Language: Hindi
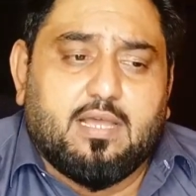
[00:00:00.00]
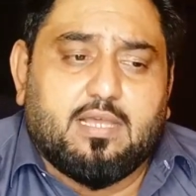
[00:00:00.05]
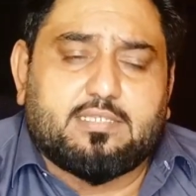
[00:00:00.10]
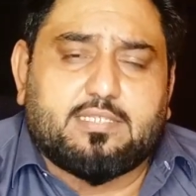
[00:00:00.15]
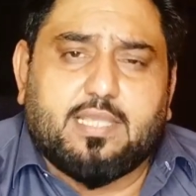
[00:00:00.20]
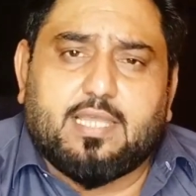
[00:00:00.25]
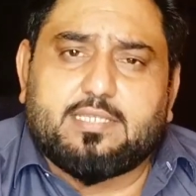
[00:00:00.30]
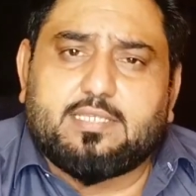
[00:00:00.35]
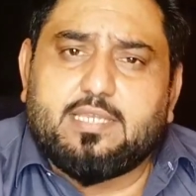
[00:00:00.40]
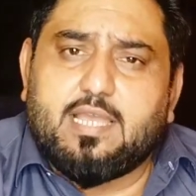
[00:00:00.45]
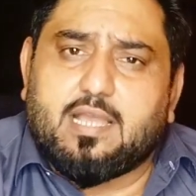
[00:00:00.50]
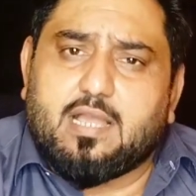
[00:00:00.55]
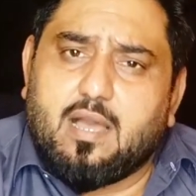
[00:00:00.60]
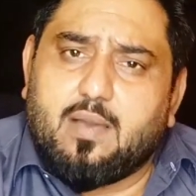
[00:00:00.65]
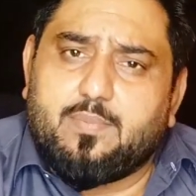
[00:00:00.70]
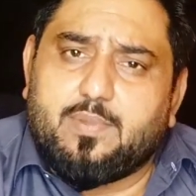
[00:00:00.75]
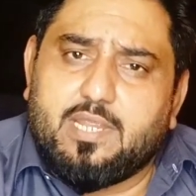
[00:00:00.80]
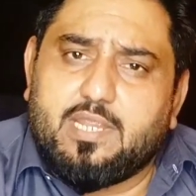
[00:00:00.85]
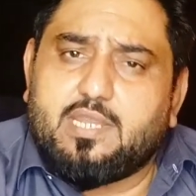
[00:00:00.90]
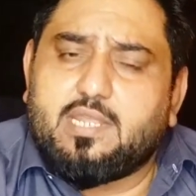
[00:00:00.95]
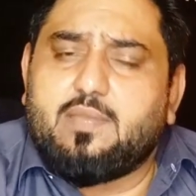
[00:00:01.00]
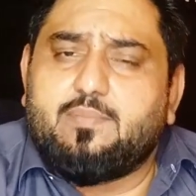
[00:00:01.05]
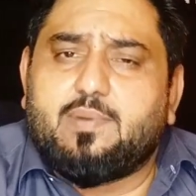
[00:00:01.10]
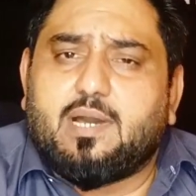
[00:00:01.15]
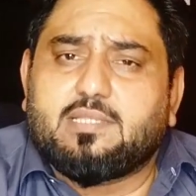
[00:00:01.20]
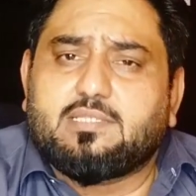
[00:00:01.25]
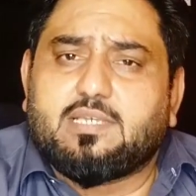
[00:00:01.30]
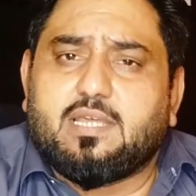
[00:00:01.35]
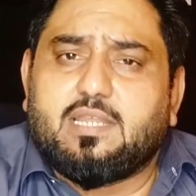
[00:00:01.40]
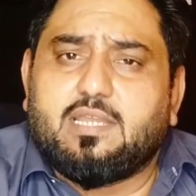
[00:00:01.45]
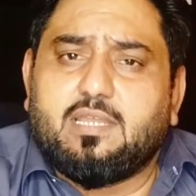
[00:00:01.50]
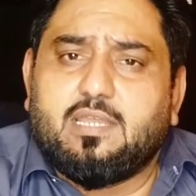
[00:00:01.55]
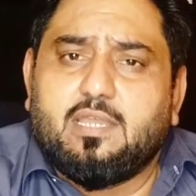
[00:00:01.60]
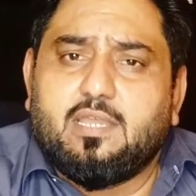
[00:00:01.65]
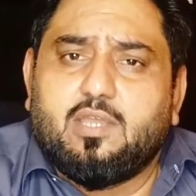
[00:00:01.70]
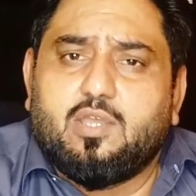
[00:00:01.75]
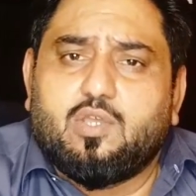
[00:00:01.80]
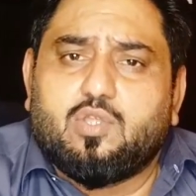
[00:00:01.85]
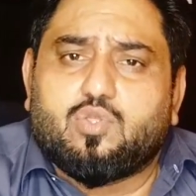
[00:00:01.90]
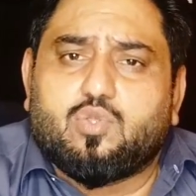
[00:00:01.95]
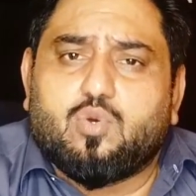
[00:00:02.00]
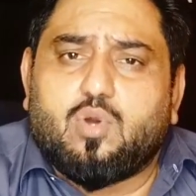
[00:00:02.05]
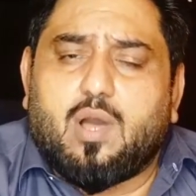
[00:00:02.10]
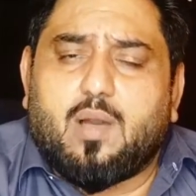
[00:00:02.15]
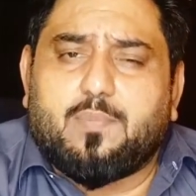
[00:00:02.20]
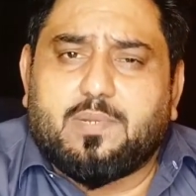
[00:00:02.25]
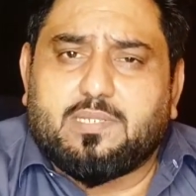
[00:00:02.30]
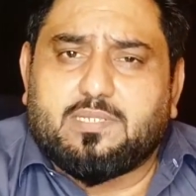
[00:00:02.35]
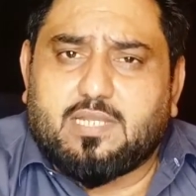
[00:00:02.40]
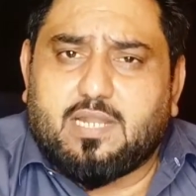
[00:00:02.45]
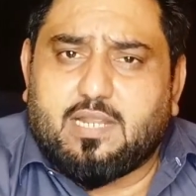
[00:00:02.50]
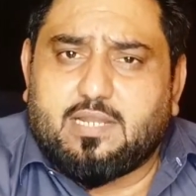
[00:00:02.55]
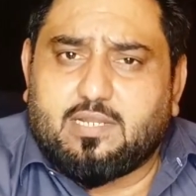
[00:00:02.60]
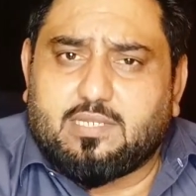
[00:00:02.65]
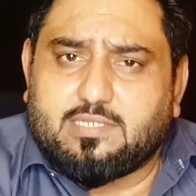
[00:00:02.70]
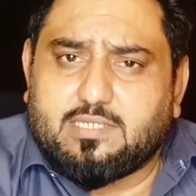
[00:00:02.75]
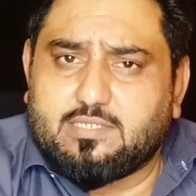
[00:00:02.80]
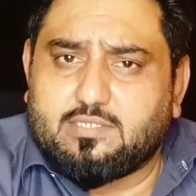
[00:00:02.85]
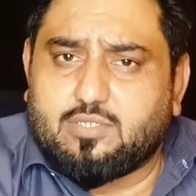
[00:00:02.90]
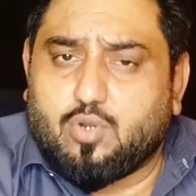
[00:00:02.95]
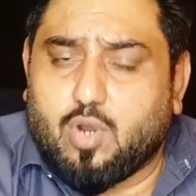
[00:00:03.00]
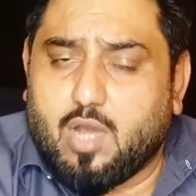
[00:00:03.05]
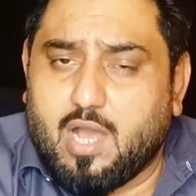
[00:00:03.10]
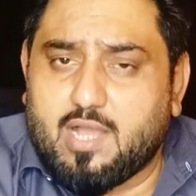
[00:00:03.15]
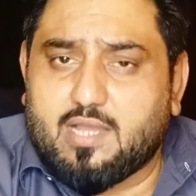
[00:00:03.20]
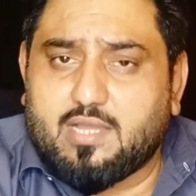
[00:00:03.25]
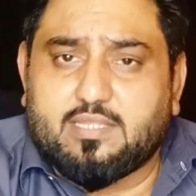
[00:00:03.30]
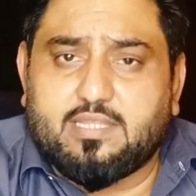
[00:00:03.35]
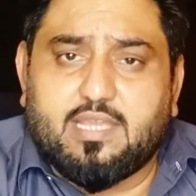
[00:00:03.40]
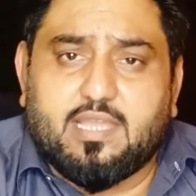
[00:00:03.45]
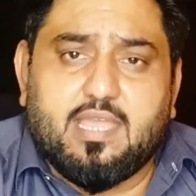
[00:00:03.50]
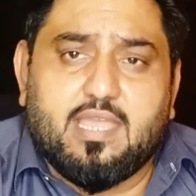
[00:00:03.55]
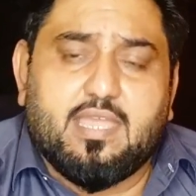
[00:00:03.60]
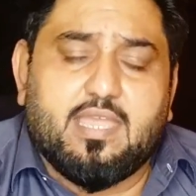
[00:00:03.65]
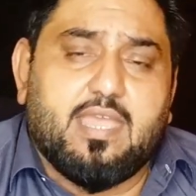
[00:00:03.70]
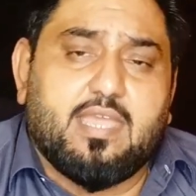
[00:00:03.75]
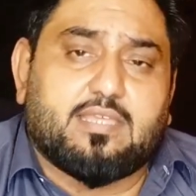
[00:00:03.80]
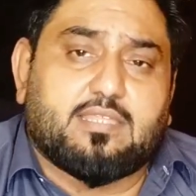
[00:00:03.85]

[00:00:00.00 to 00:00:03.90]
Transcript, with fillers: सियासी अकाबरीन की बात करें तो आप जरा नजर दौड़ा कर देखें